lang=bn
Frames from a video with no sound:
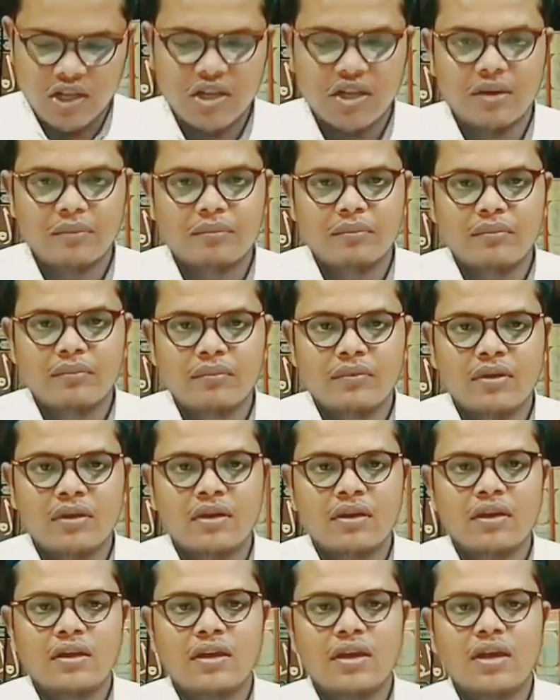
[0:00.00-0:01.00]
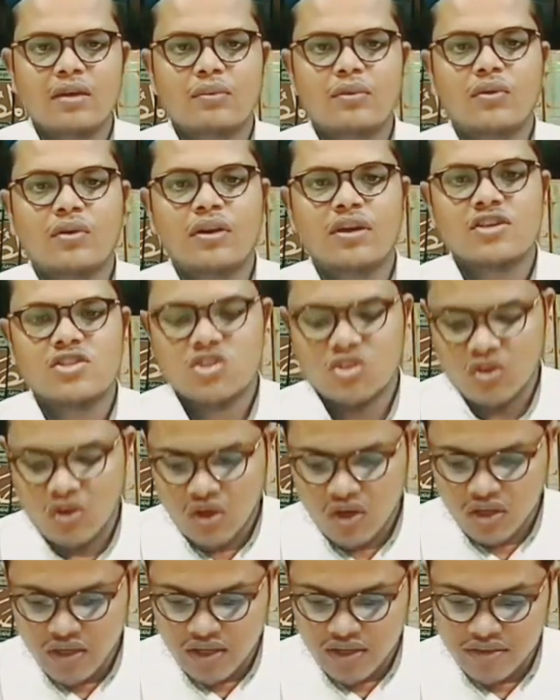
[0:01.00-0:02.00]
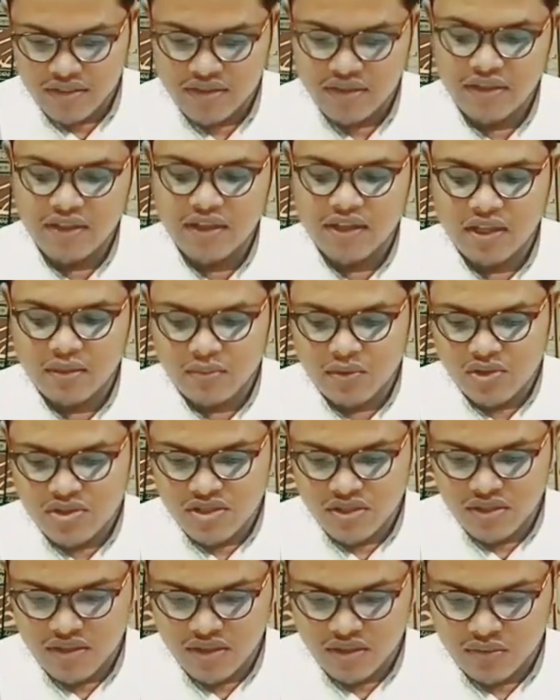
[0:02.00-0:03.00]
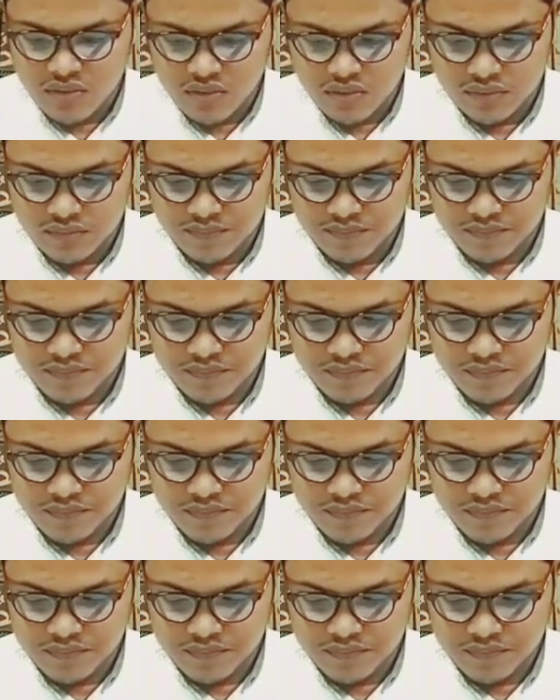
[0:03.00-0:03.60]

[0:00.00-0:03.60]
আলেম এবং স্কলার তিনি কি বলছেন দেখুন